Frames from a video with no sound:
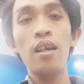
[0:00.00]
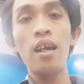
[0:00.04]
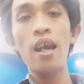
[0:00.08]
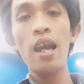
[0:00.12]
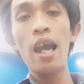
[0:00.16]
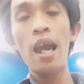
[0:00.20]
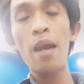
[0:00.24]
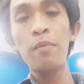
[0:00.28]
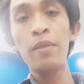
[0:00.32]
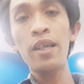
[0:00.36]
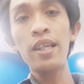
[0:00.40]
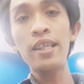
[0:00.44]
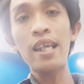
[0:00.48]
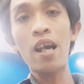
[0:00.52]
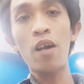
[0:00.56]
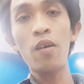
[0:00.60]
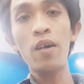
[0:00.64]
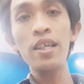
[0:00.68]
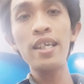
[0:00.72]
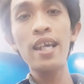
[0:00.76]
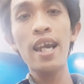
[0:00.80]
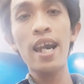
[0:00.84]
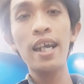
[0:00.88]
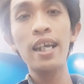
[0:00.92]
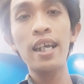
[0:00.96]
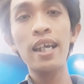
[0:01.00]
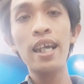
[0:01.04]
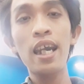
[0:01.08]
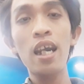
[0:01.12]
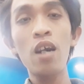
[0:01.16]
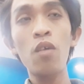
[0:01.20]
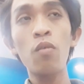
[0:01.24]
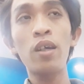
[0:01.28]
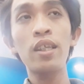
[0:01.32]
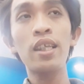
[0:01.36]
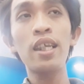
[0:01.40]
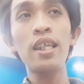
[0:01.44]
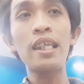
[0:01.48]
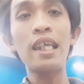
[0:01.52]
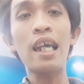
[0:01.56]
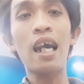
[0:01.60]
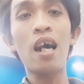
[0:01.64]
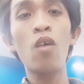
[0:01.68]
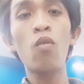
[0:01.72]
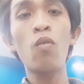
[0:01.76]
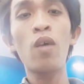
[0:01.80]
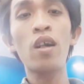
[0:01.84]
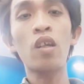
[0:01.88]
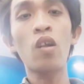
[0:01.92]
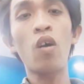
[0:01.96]
em xin chào cả nhà nghe và xin
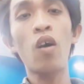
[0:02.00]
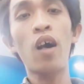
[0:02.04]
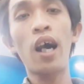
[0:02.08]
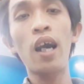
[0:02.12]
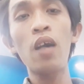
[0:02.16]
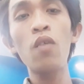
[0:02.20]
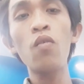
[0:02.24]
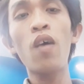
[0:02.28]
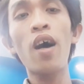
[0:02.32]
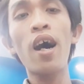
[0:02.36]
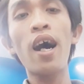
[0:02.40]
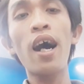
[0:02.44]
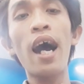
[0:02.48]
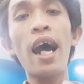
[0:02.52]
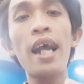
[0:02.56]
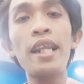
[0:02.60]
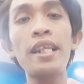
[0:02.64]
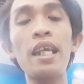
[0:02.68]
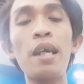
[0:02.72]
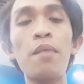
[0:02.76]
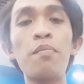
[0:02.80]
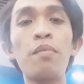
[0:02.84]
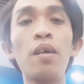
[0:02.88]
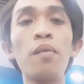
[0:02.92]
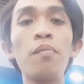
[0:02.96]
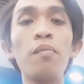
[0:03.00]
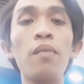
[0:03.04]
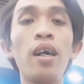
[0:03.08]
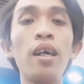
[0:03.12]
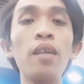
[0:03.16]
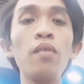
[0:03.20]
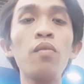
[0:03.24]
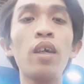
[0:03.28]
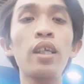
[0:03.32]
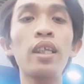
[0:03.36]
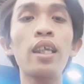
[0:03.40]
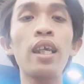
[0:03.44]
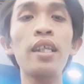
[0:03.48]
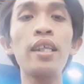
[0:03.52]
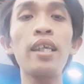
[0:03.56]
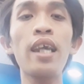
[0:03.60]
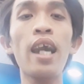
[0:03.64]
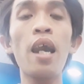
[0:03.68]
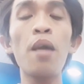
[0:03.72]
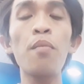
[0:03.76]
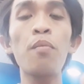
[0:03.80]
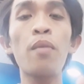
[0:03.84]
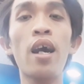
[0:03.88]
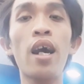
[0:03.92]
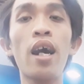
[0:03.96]
chào và toàn thể và anh chị em thân mến và xin
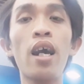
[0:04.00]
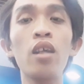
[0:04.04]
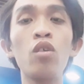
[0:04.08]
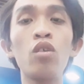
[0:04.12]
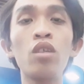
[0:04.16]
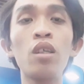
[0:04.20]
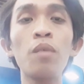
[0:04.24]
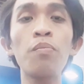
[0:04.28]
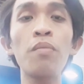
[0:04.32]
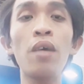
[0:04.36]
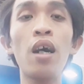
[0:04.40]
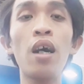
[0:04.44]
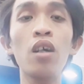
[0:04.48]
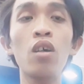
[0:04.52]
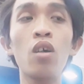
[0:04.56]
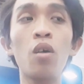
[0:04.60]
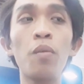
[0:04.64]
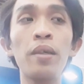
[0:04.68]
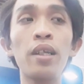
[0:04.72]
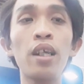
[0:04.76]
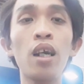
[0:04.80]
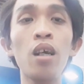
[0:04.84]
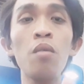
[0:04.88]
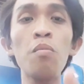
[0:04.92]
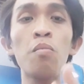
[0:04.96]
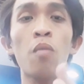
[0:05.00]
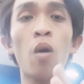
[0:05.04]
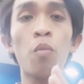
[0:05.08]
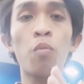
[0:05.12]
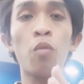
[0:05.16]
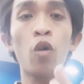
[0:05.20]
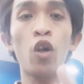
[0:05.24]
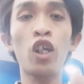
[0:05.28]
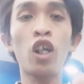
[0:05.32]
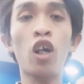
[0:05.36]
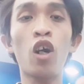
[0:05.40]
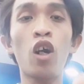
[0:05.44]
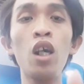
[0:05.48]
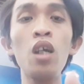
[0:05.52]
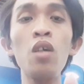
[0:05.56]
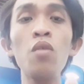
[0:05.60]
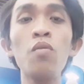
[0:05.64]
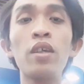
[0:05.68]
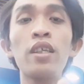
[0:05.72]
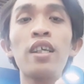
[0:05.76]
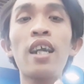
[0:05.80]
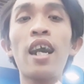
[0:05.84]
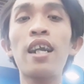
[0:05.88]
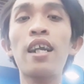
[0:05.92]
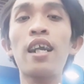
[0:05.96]
trang mà youtuber của Minh Tấn một buổi tối
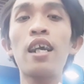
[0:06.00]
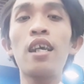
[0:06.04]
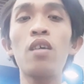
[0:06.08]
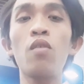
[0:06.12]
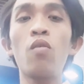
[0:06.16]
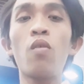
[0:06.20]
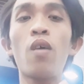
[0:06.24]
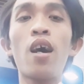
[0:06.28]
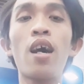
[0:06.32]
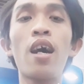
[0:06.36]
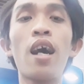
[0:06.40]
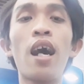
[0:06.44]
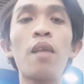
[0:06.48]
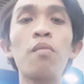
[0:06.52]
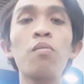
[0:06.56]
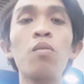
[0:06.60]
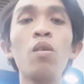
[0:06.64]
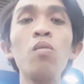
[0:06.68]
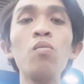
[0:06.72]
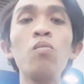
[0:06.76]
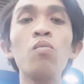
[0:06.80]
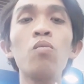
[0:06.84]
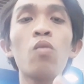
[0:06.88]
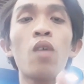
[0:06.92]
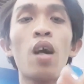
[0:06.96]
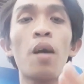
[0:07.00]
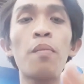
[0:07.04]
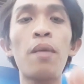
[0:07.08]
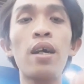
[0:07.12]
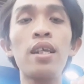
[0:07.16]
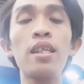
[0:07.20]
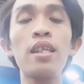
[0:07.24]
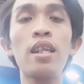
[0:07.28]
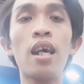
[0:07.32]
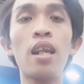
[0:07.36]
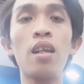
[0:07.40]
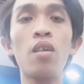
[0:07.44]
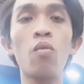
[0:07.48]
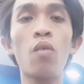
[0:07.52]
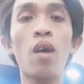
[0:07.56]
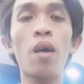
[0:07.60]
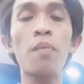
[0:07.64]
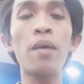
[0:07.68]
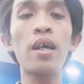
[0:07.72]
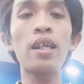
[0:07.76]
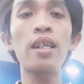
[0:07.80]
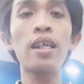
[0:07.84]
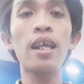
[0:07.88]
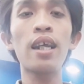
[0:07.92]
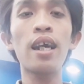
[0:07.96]
và tràn đầy và hạnh phúc và bên gia đình và
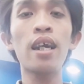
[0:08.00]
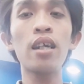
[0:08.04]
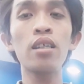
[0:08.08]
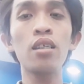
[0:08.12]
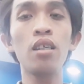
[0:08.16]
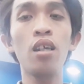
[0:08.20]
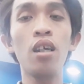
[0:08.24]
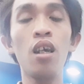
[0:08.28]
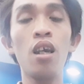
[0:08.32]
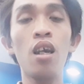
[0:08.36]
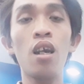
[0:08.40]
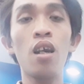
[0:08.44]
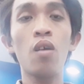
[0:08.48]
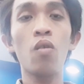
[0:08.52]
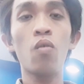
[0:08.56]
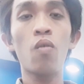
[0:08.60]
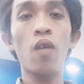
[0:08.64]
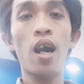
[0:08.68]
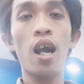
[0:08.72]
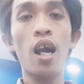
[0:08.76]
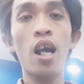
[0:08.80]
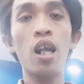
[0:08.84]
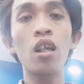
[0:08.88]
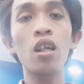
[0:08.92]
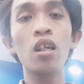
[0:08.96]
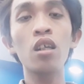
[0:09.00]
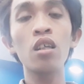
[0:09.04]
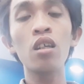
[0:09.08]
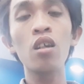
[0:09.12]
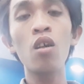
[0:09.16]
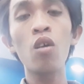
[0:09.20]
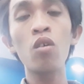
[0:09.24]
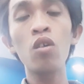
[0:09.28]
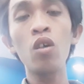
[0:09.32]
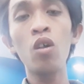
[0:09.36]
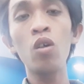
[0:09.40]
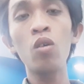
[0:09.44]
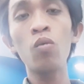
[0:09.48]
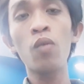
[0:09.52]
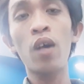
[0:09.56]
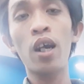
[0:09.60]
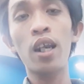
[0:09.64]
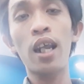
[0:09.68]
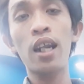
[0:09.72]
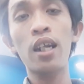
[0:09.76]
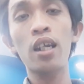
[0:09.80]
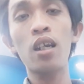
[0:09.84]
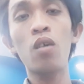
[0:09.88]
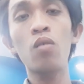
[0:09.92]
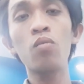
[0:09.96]
bên người thân và luôn luôn và
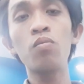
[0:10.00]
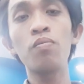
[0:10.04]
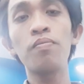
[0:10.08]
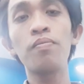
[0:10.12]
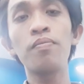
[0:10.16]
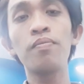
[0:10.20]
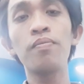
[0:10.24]
thành công